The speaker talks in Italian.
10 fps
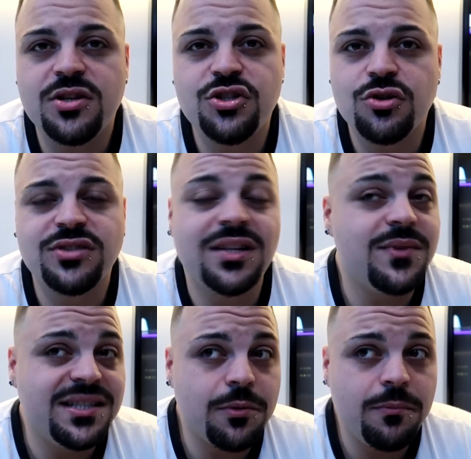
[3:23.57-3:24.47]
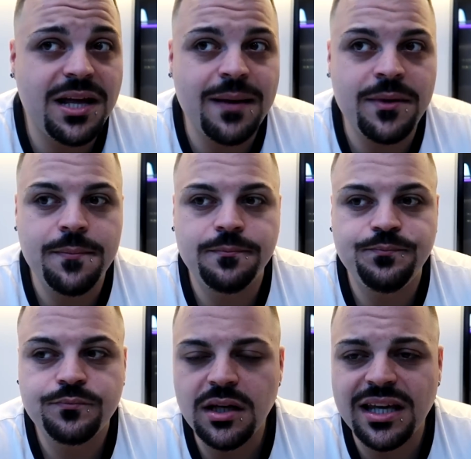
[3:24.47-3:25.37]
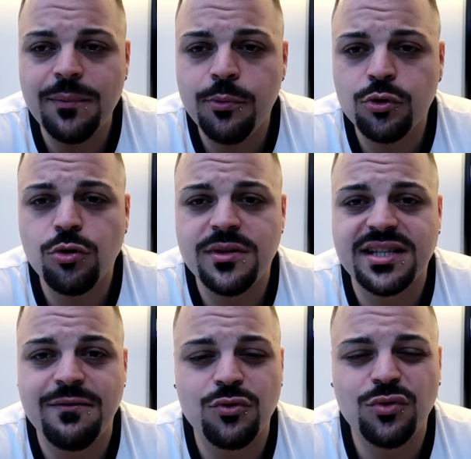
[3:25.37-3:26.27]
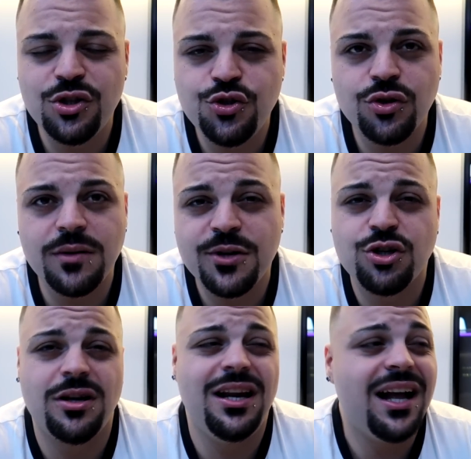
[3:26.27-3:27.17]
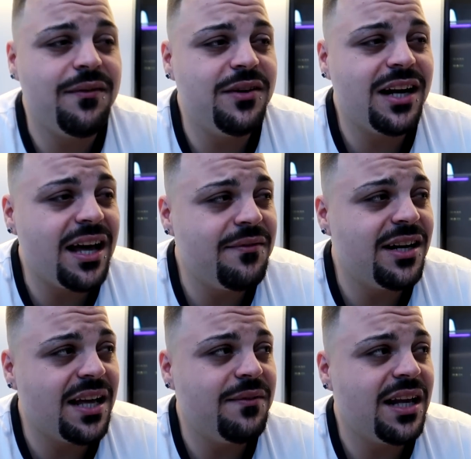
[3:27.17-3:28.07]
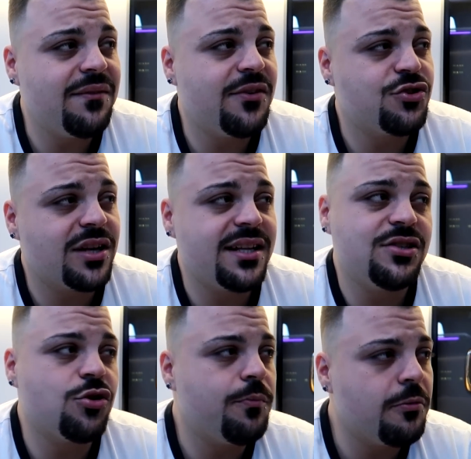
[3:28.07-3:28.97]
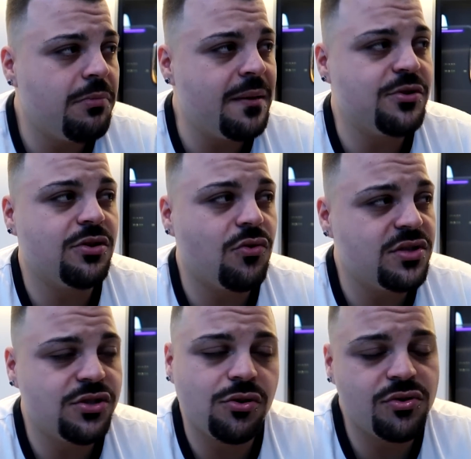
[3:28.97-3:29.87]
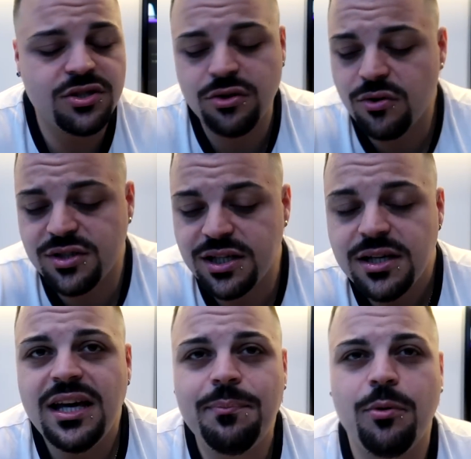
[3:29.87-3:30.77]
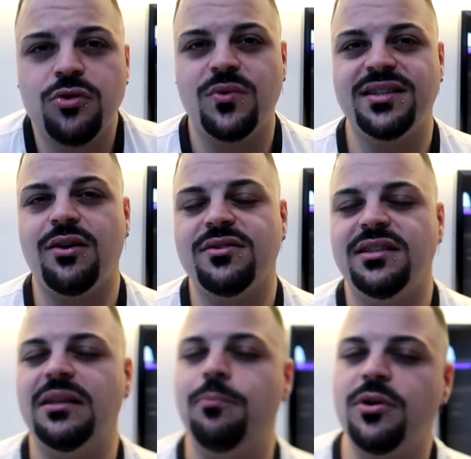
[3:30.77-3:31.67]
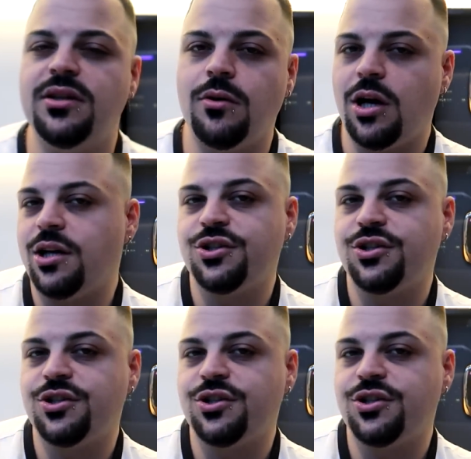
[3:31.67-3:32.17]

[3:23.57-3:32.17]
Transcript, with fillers: ci sono stati questi problemi che appunto loro mi scrivono tutti i giorni, ma già le live, le live, le live, le live, mi faccio ragazzi, ho problemi, sto così, sto così, sto così, e poi questa cosa è andata un pochettino a